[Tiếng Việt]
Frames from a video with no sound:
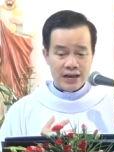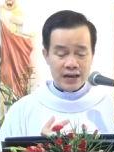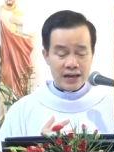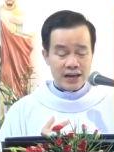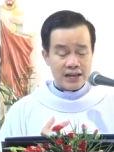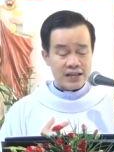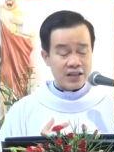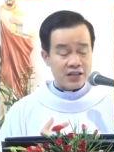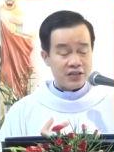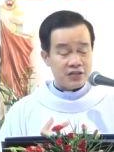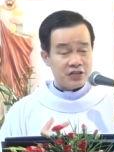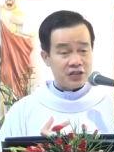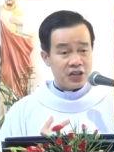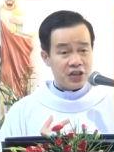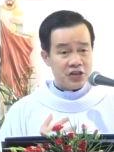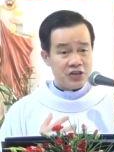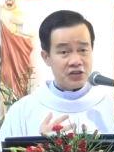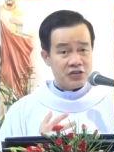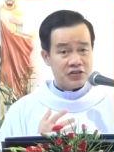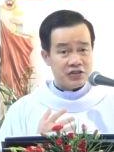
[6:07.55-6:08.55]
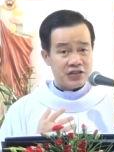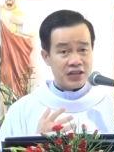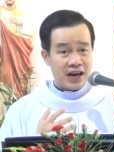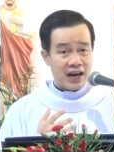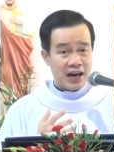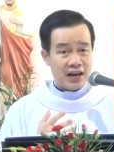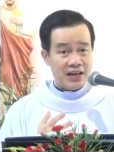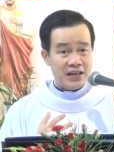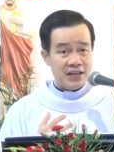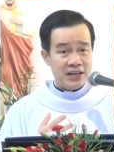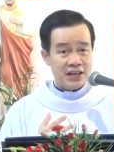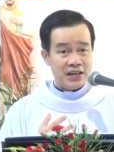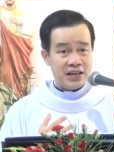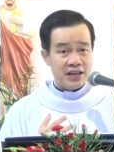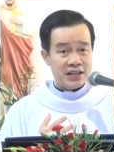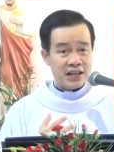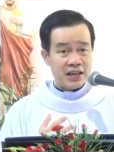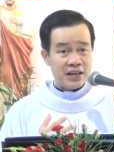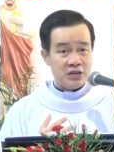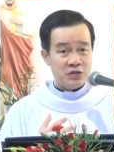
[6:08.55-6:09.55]
cái sự từng trải nơi
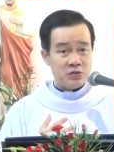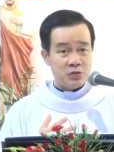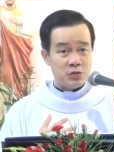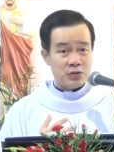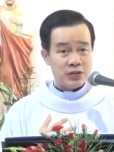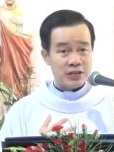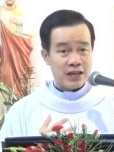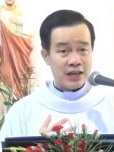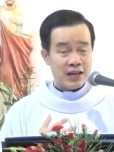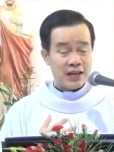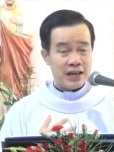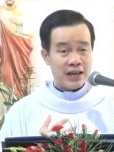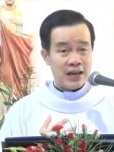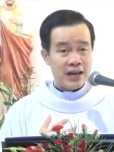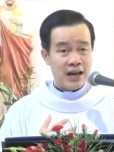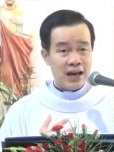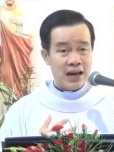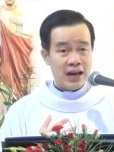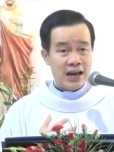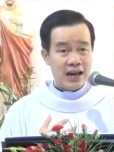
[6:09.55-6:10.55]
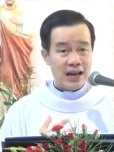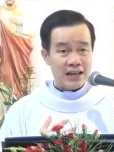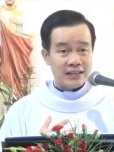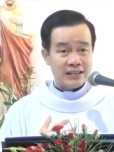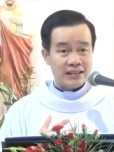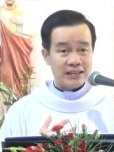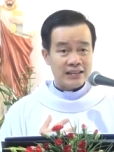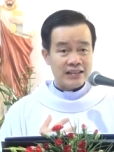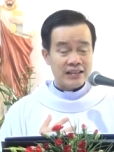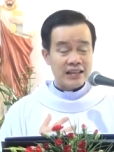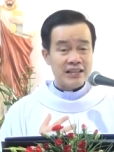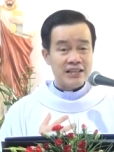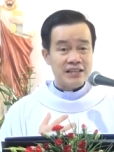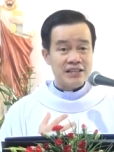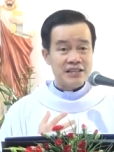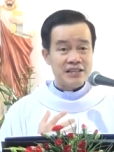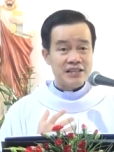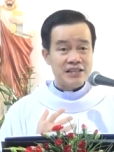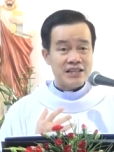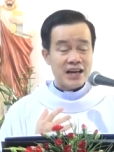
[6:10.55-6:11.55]
thánh du xe là
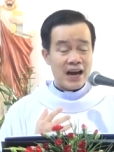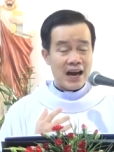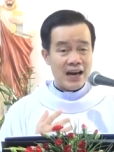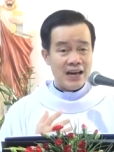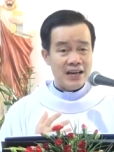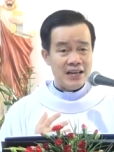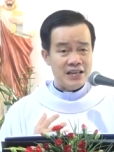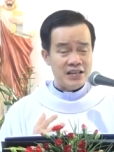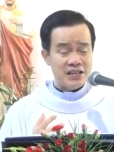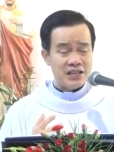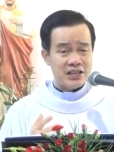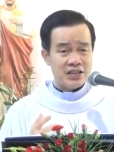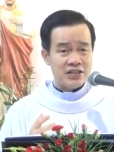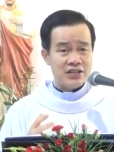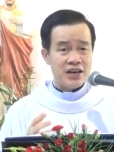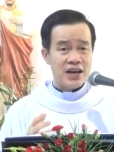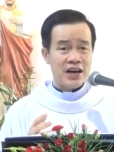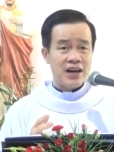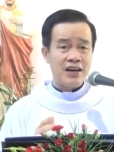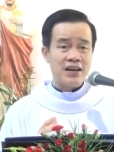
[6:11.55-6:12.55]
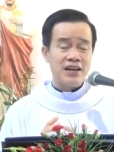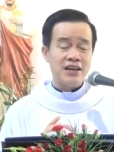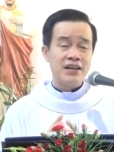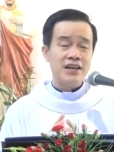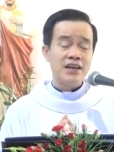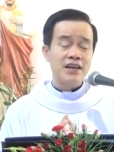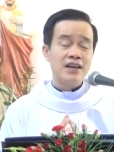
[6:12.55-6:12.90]
từng trải sự đời